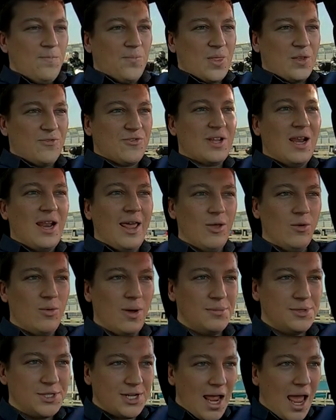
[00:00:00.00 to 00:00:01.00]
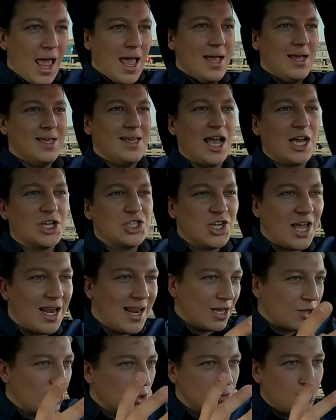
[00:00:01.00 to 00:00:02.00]
wkleiłem się, jak
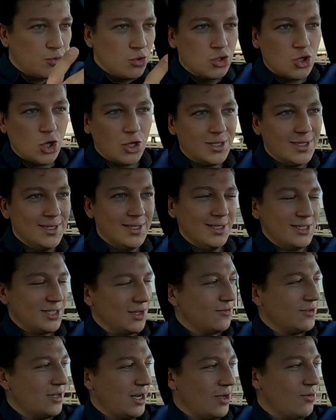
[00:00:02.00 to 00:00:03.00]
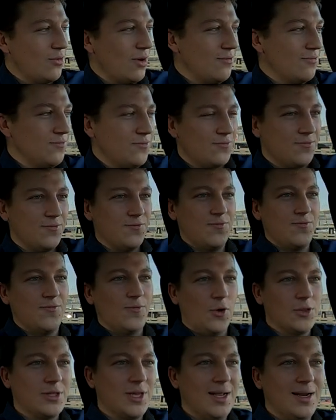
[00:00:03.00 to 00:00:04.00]
żelek rozpuszczony, się wkleiłem w
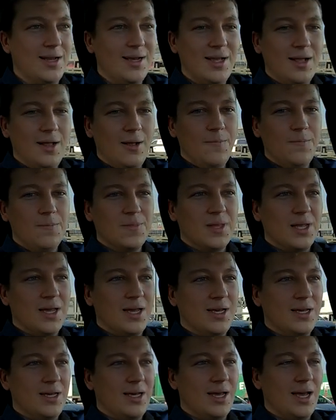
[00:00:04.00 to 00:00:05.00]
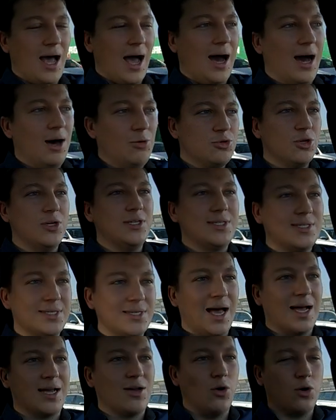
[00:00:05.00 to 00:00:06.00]
fotel, a auto jest
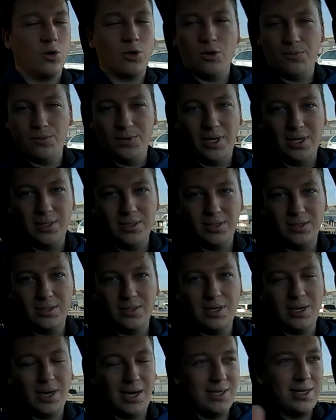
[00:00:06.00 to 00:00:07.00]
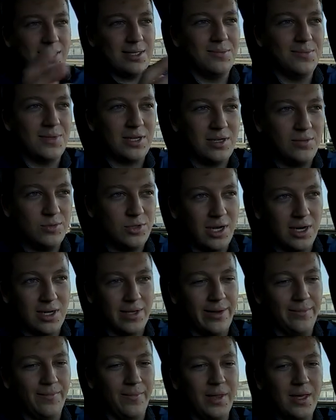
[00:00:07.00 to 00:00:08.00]
tak ogromne, a ja jestem takim
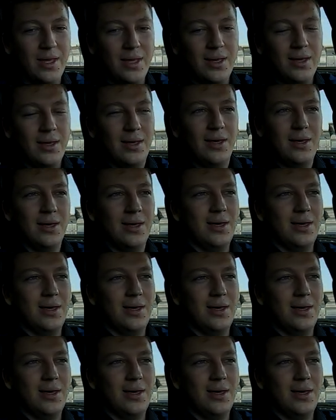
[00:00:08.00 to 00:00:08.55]
żelkiem. E,